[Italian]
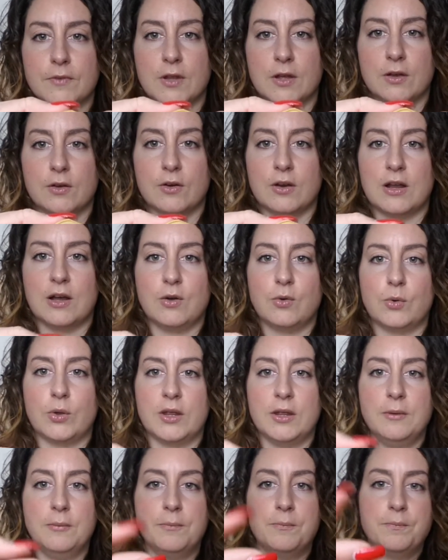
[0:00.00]
eccola
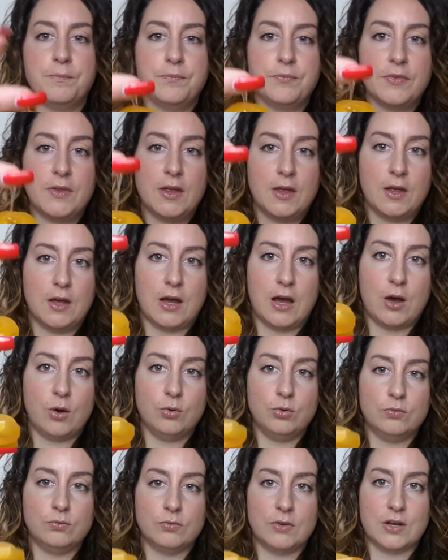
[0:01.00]
qui, ha
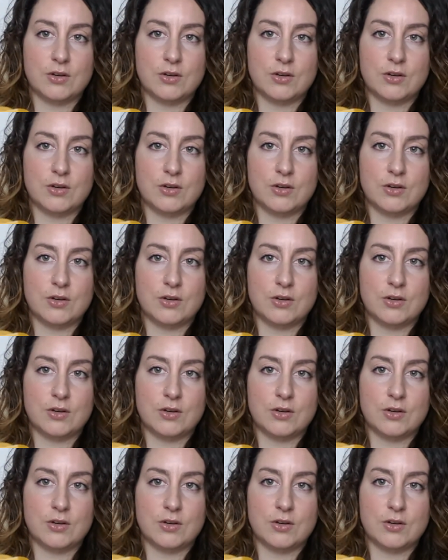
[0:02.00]
un,